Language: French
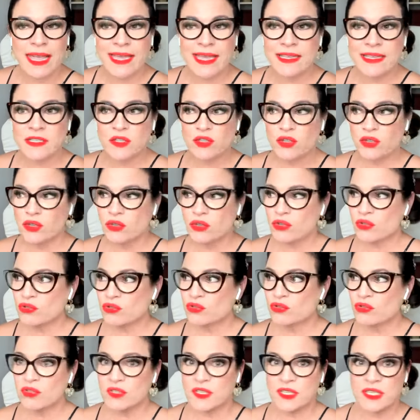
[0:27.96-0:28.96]
Est-ce que
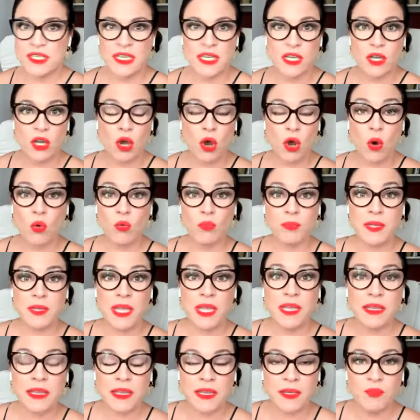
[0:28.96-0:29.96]
tu sais
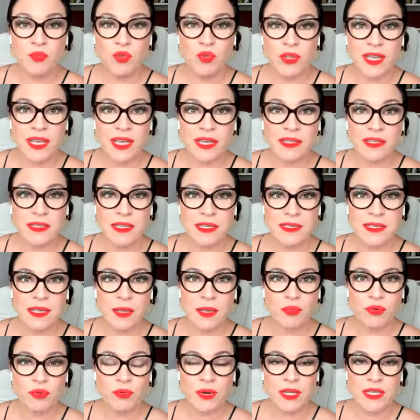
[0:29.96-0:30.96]
combien rémunérer tes
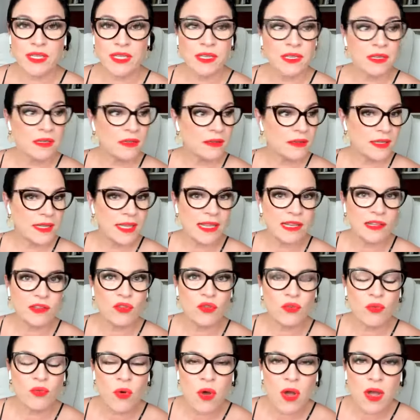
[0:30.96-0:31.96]
employés? Quel
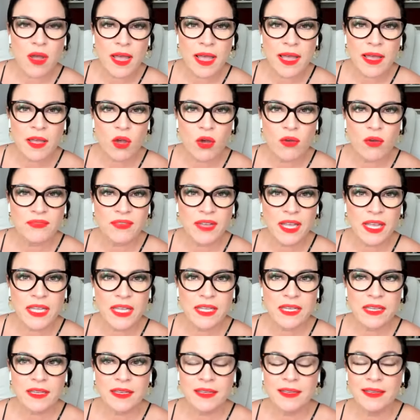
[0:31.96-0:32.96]
taux horaire
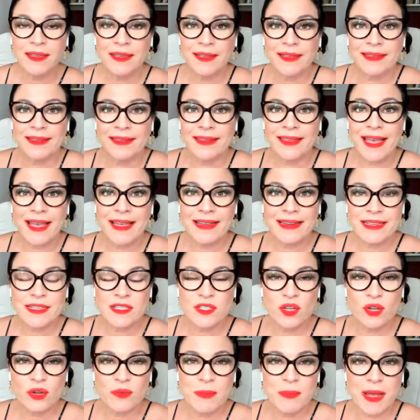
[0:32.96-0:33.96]
offrir? Quand
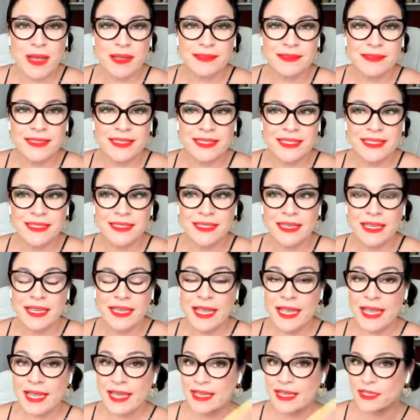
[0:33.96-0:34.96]
les augmenter?
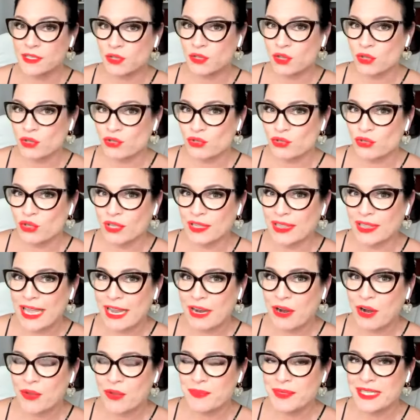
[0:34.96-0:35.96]
Est-ce que tu donnes de la
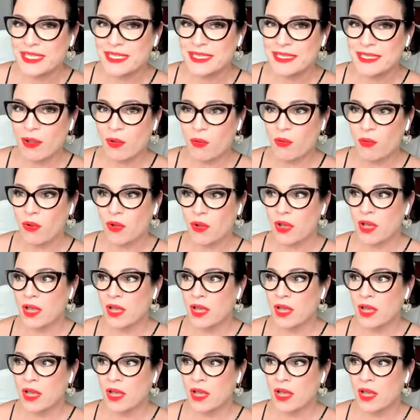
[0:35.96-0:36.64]
commission?